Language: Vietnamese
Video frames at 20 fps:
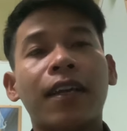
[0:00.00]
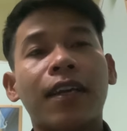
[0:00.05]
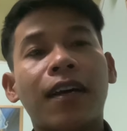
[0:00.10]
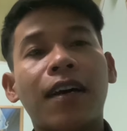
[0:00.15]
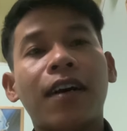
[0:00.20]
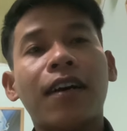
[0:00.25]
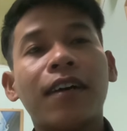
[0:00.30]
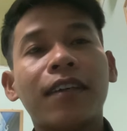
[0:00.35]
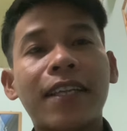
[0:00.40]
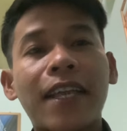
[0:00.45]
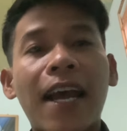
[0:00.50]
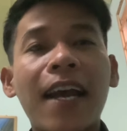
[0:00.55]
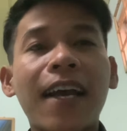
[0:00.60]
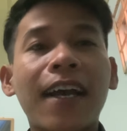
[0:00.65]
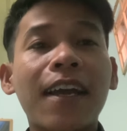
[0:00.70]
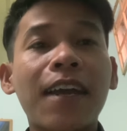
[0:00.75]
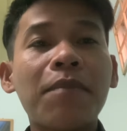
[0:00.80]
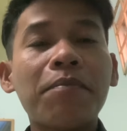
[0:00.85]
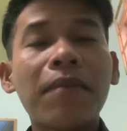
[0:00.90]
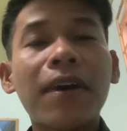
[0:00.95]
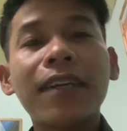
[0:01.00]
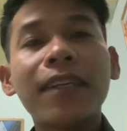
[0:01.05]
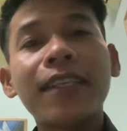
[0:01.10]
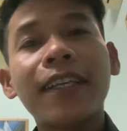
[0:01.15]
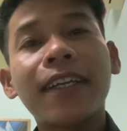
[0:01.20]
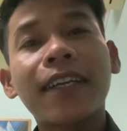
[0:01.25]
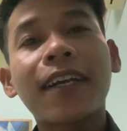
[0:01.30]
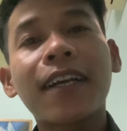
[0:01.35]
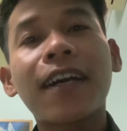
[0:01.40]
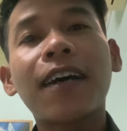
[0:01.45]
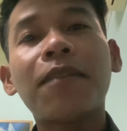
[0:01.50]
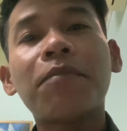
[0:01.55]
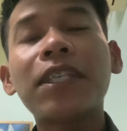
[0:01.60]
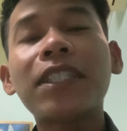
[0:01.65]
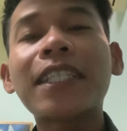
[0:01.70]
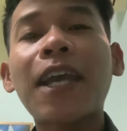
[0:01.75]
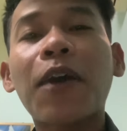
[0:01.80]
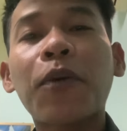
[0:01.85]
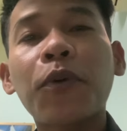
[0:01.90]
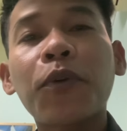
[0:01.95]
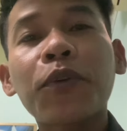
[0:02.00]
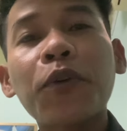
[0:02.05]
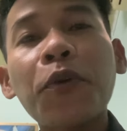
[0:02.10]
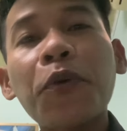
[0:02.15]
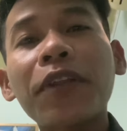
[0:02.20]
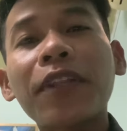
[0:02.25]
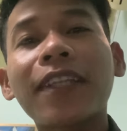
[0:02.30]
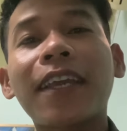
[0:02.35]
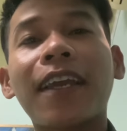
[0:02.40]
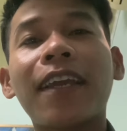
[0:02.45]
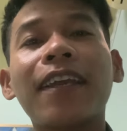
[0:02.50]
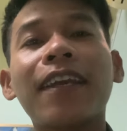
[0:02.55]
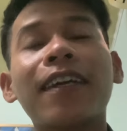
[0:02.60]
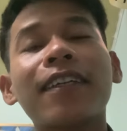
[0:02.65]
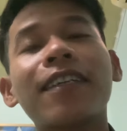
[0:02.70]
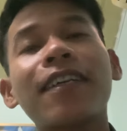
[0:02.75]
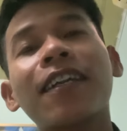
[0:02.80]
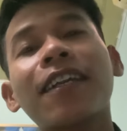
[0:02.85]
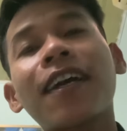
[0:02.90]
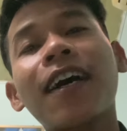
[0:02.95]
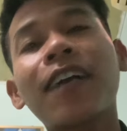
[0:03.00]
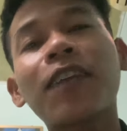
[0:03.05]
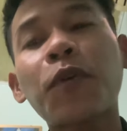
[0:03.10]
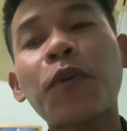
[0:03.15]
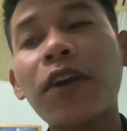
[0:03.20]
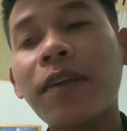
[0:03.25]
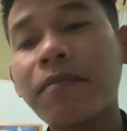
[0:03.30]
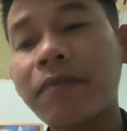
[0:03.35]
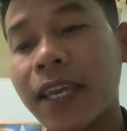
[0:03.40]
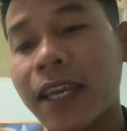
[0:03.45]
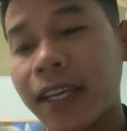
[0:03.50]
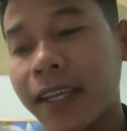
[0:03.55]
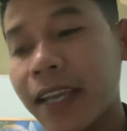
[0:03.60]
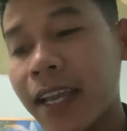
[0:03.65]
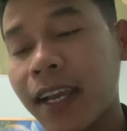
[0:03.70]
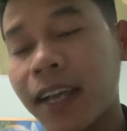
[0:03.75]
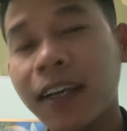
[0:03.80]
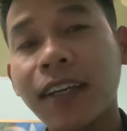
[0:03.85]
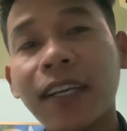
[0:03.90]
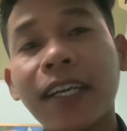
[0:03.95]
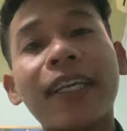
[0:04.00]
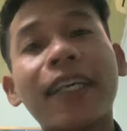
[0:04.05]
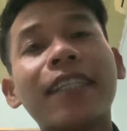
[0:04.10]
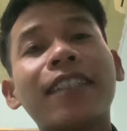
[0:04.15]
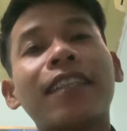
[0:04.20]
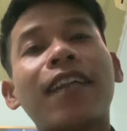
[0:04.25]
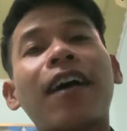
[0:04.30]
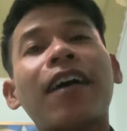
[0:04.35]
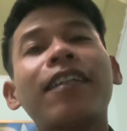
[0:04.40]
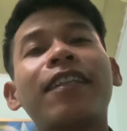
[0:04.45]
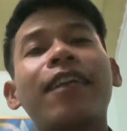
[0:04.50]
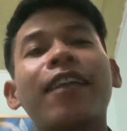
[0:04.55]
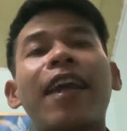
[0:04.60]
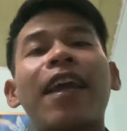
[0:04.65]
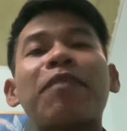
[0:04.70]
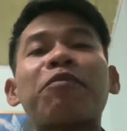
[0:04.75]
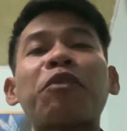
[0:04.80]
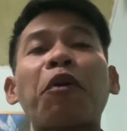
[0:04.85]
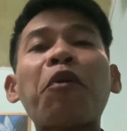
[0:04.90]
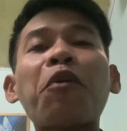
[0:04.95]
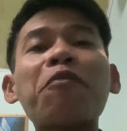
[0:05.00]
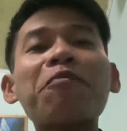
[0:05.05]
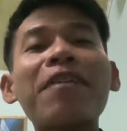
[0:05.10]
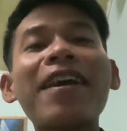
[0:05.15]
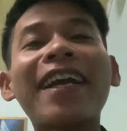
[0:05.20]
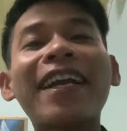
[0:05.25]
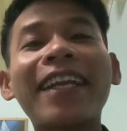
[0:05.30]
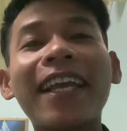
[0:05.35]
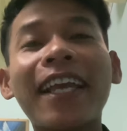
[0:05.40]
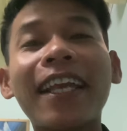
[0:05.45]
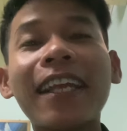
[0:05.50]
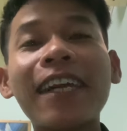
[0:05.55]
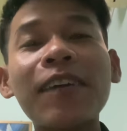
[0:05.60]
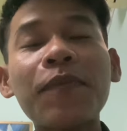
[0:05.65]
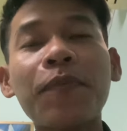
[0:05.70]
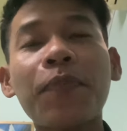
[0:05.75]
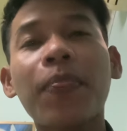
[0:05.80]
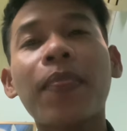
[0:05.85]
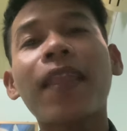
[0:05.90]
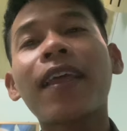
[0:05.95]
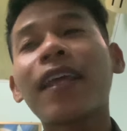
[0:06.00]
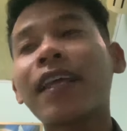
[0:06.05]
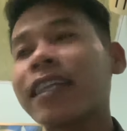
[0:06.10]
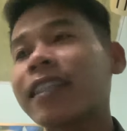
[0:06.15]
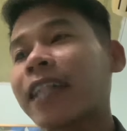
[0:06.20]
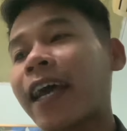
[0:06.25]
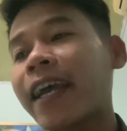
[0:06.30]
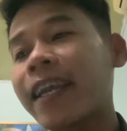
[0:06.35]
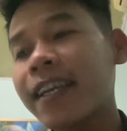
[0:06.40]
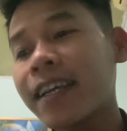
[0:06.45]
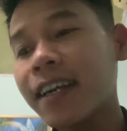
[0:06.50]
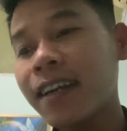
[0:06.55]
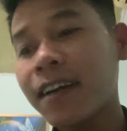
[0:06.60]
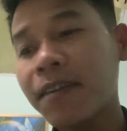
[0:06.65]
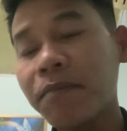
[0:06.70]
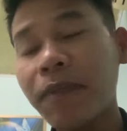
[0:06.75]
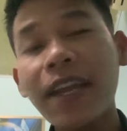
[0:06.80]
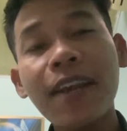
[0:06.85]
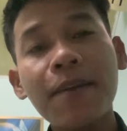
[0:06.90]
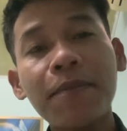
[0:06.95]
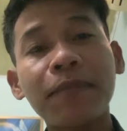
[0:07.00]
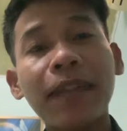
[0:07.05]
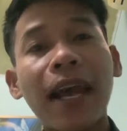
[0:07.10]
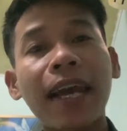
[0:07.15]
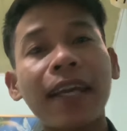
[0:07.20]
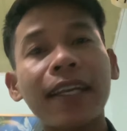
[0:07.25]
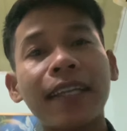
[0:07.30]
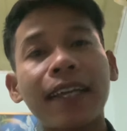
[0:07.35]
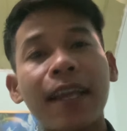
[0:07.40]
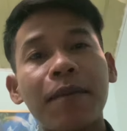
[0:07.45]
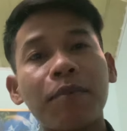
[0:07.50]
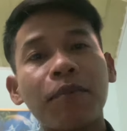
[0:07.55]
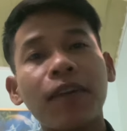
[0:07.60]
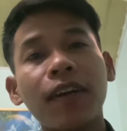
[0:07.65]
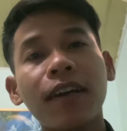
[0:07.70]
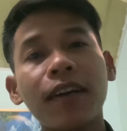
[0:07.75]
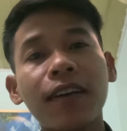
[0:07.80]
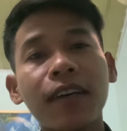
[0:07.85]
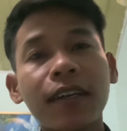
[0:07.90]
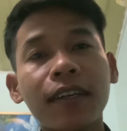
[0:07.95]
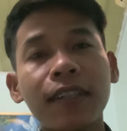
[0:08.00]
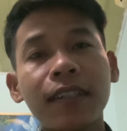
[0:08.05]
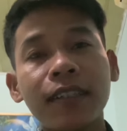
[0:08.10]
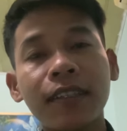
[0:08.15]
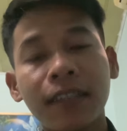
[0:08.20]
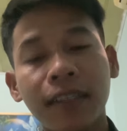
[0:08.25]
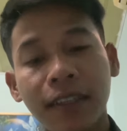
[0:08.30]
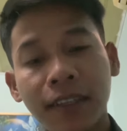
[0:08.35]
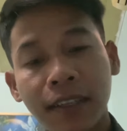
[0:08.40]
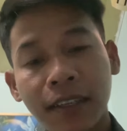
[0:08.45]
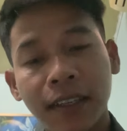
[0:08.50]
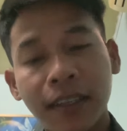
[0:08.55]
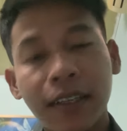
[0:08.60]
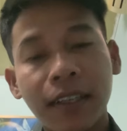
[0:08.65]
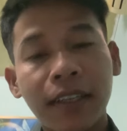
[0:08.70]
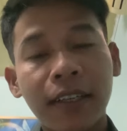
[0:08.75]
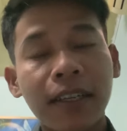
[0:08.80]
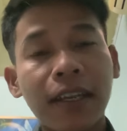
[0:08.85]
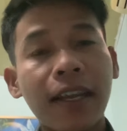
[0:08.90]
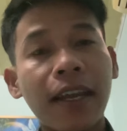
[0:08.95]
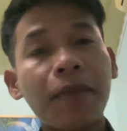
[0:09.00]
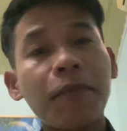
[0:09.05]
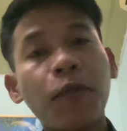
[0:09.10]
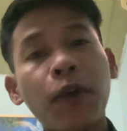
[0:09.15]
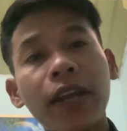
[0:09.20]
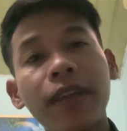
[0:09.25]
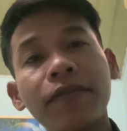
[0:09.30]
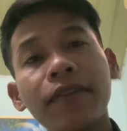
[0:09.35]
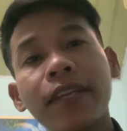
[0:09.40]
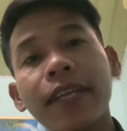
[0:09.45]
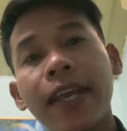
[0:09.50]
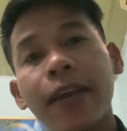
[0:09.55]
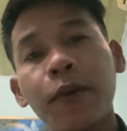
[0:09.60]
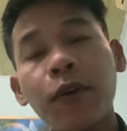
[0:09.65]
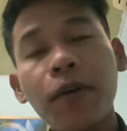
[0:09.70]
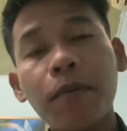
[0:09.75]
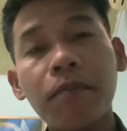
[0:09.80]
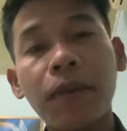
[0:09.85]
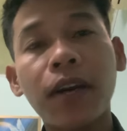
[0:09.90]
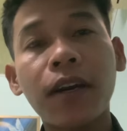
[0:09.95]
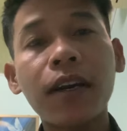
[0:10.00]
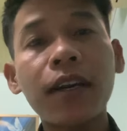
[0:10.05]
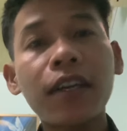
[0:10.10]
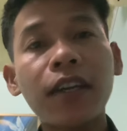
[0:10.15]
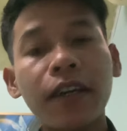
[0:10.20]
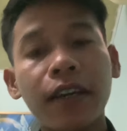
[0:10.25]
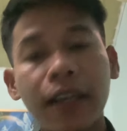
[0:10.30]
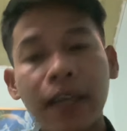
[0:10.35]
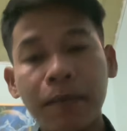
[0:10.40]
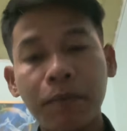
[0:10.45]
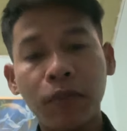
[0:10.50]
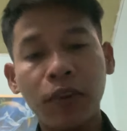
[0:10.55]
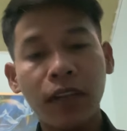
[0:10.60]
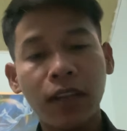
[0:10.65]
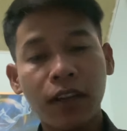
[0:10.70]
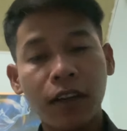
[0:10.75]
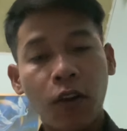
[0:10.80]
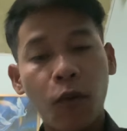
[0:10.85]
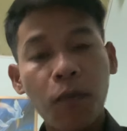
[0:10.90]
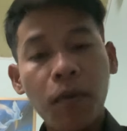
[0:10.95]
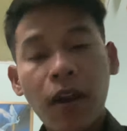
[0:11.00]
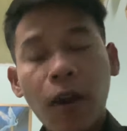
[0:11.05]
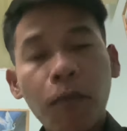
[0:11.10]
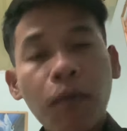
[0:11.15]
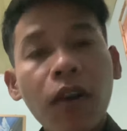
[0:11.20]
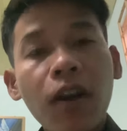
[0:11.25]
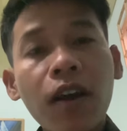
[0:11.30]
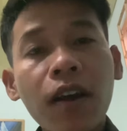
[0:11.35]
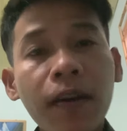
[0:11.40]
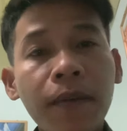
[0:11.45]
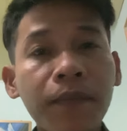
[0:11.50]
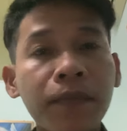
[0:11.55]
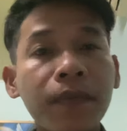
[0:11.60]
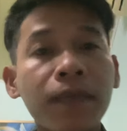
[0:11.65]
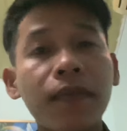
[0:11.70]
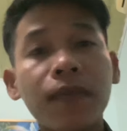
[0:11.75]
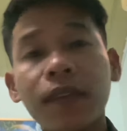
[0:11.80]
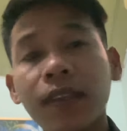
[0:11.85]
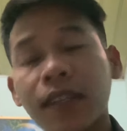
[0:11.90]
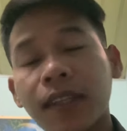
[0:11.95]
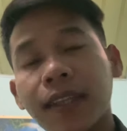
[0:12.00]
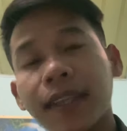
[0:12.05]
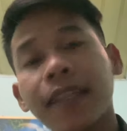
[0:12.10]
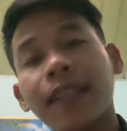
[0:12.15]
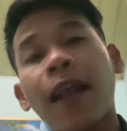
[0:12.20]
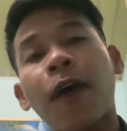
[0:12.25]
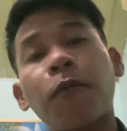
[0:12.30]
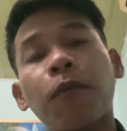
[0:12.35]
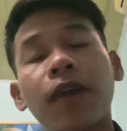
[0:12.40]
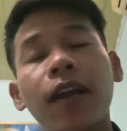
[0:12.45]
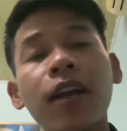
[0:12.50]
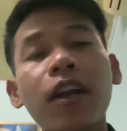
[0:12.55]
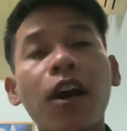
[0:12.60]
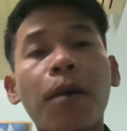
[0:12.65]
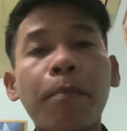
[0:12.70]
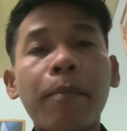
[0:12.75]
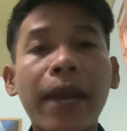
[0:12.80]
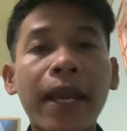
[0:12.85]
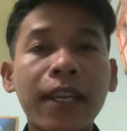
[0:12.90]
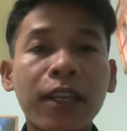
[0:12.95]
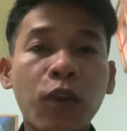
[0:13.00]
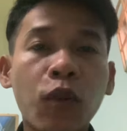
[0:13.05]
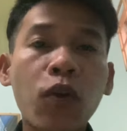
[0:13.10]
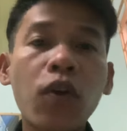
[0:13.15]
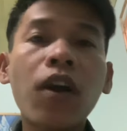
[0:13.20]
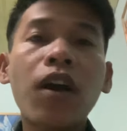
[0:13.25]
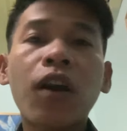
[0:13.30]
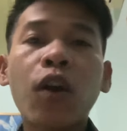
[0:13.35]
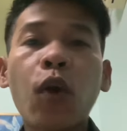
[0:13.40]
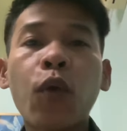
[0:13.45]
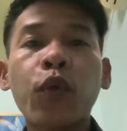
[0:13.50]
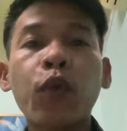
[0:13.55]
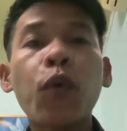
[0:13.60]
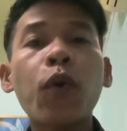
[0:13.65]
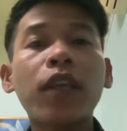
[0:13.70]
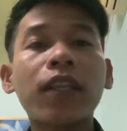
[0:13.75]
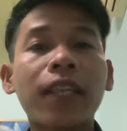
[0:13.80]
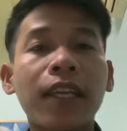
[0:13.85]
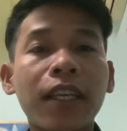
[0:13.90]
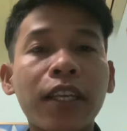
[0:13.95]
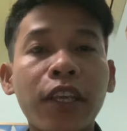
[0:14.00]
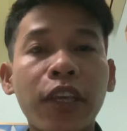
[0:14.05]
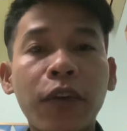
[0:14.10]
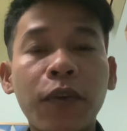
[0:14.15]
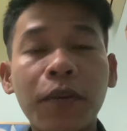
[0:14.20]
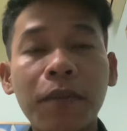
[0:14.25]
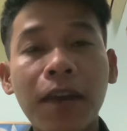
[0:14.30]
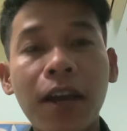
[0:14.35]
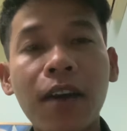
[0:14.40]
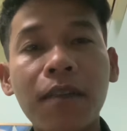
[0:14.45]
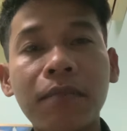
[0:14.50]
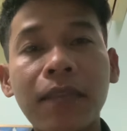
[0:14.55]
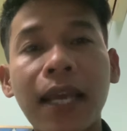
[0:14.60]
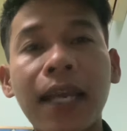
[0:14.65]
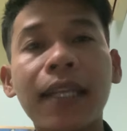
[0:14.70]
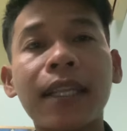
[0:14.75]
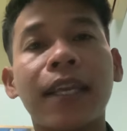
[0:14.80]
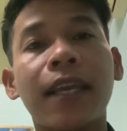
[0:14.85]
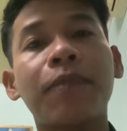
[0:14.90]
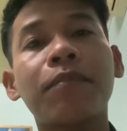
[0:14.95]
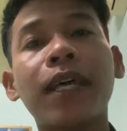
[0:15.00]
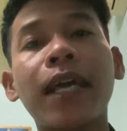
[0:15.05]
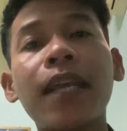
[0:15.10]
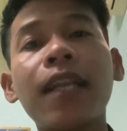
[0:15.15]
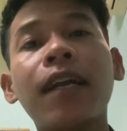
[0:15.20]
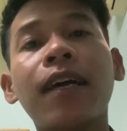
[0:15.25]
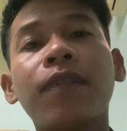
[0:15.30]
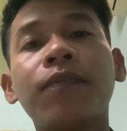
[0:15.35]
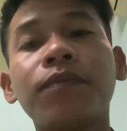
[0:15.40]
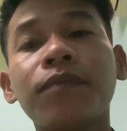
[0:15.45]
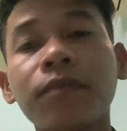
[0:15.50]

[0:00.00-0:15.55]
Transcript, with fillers: À, dạ em ờ, Việt ờ, mến chào cô chú anh chị trên kênh của em Việt nha Trời thì em cũng không biết gì nữa Tại mấy hôm nay thì em em quay video hôm bữa rồi em cũng không có đọc cái comment của cô chú anh chị nhiều mà hôm nay thì em thấy là